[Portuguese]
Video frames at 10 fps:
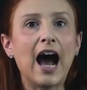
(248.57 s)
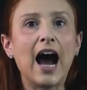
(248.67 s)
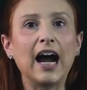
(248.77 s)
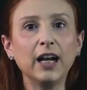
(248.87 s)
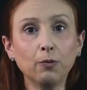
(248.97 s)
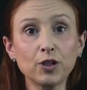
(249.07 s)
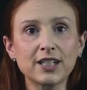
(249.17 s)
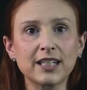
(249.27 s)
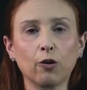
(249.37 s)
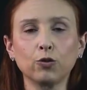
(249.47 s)
a
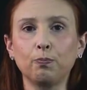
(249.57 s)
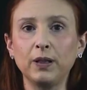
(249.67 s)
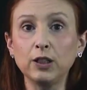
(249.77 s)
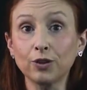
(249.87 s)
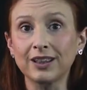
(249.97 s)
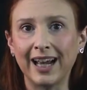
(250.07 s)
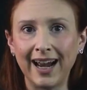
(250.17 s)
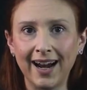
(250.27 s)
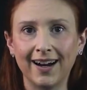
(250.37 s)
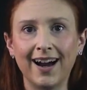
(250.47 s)
remoção do pino
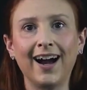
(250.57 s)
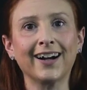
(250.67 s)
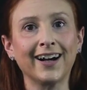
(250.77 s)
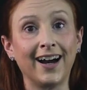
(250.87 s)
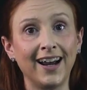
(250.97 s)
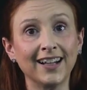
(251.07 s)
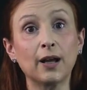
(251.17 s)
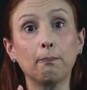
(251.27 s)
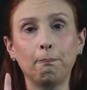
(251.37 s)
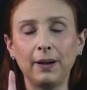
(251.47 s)
terra
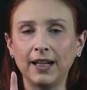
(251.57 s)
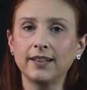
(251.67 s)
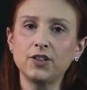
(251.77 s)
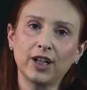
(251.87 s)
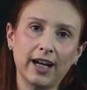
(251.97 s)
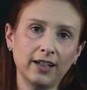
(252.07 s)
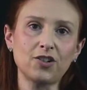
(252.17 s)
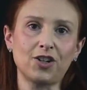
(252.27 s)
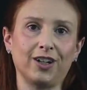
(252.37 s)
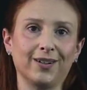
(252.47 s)
acarreta perda de
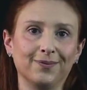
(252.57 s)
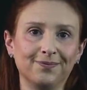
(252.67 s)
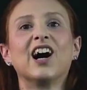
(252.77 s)
garantia.